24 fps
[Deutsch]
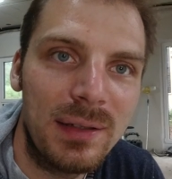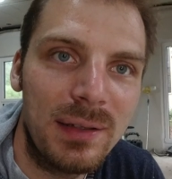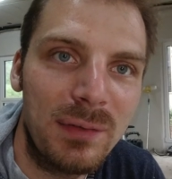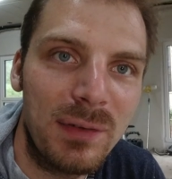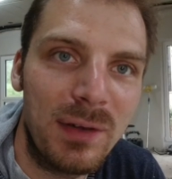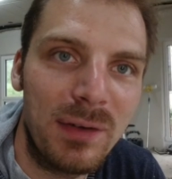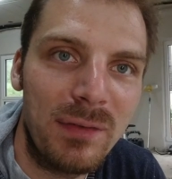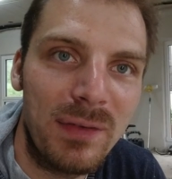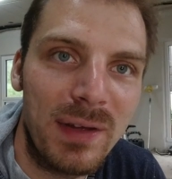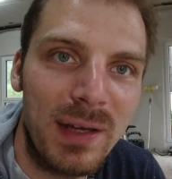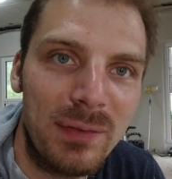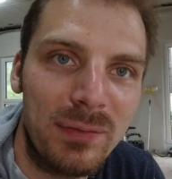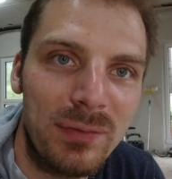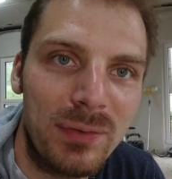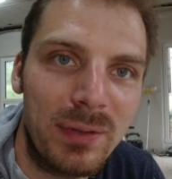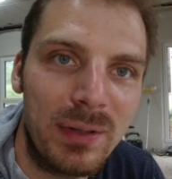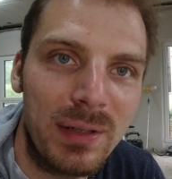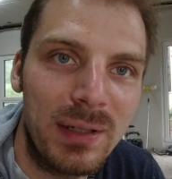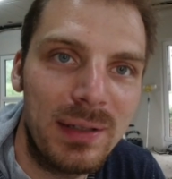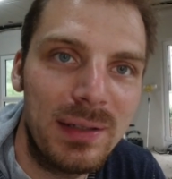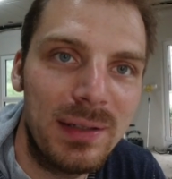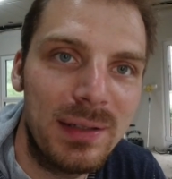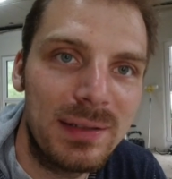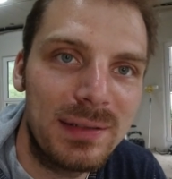die
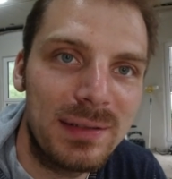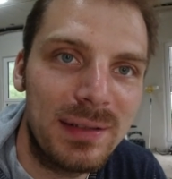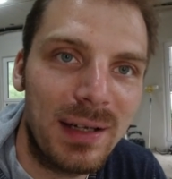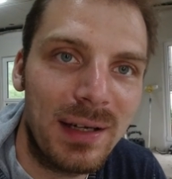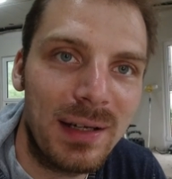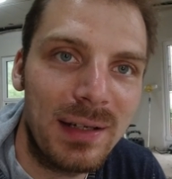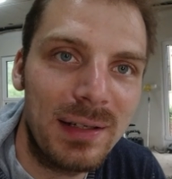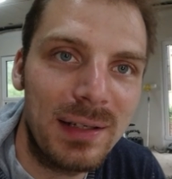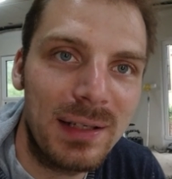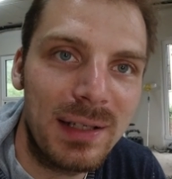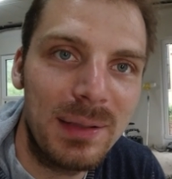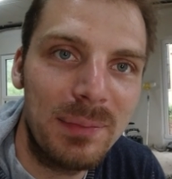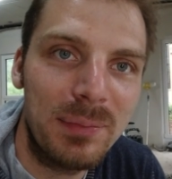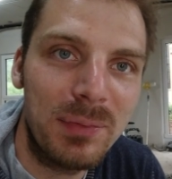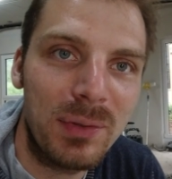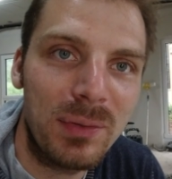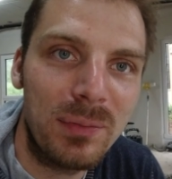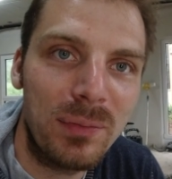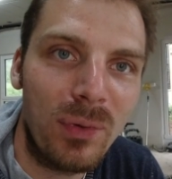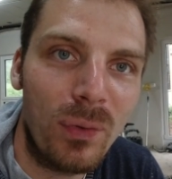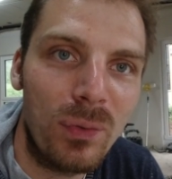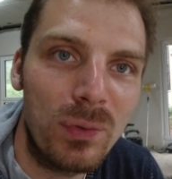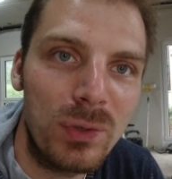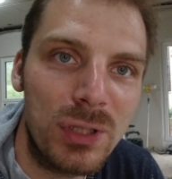Verwerfungen, die es gerade gibt
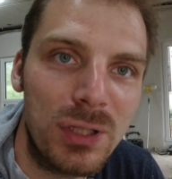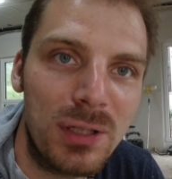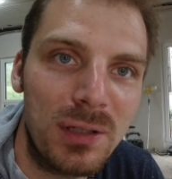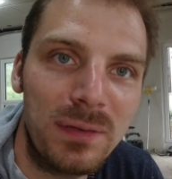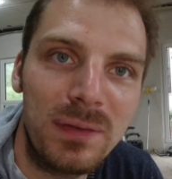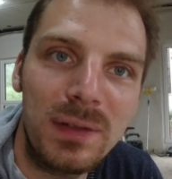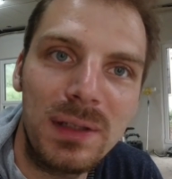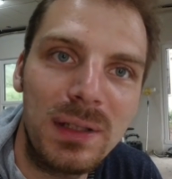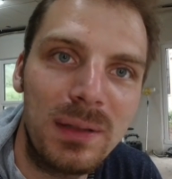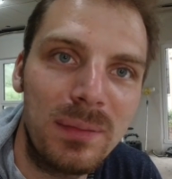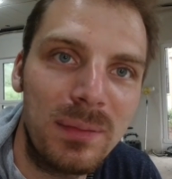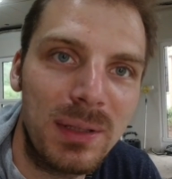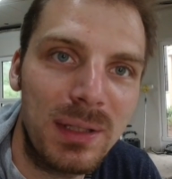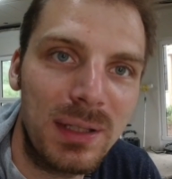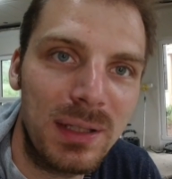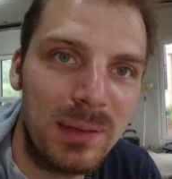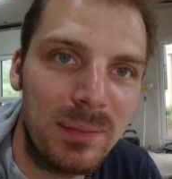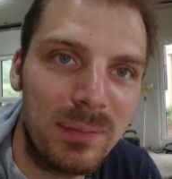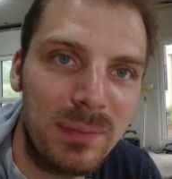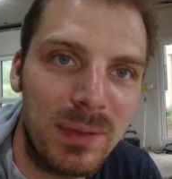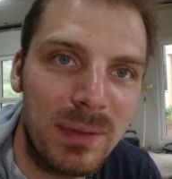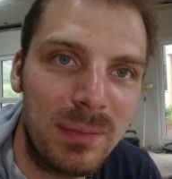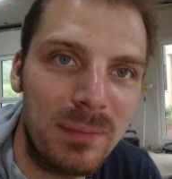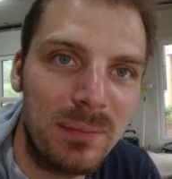um Rohstoffe, die man
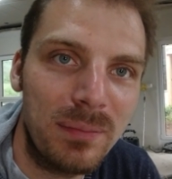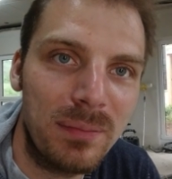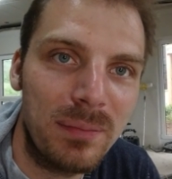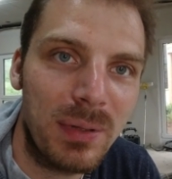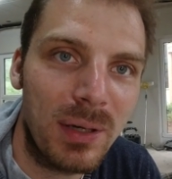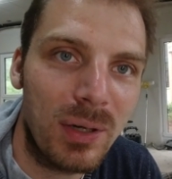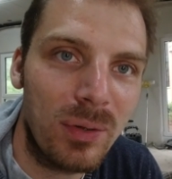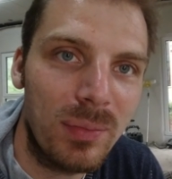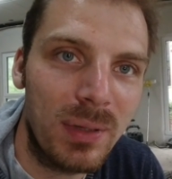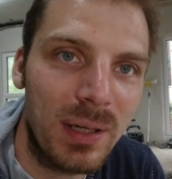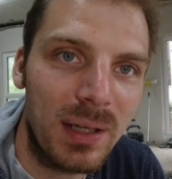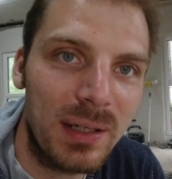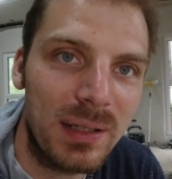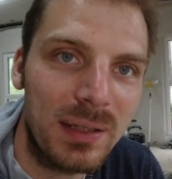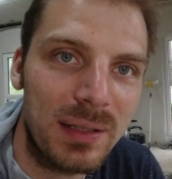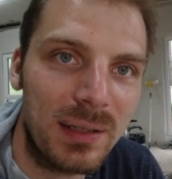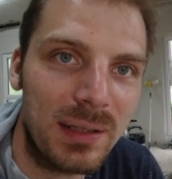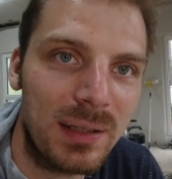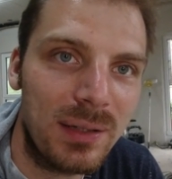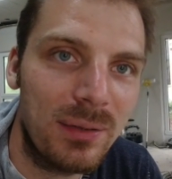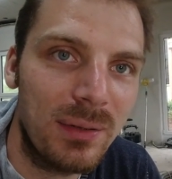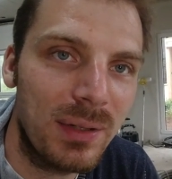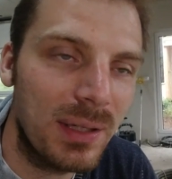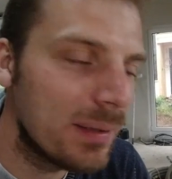eben im Baubereich
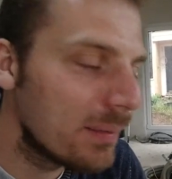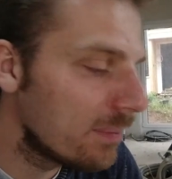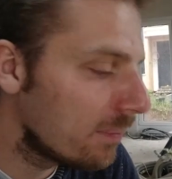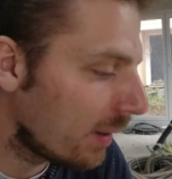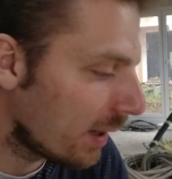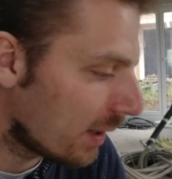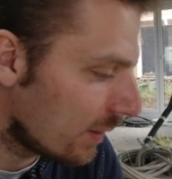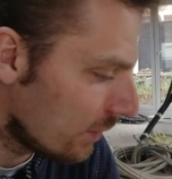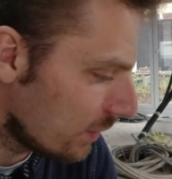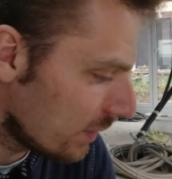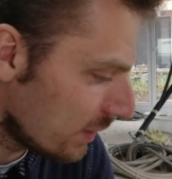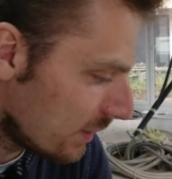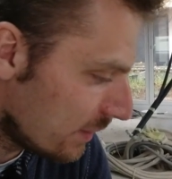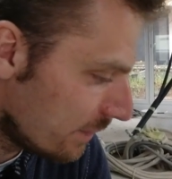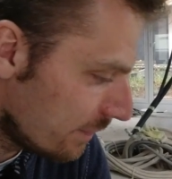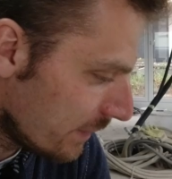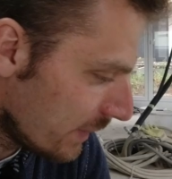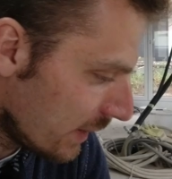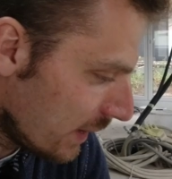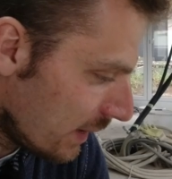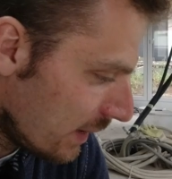aktuell braucht.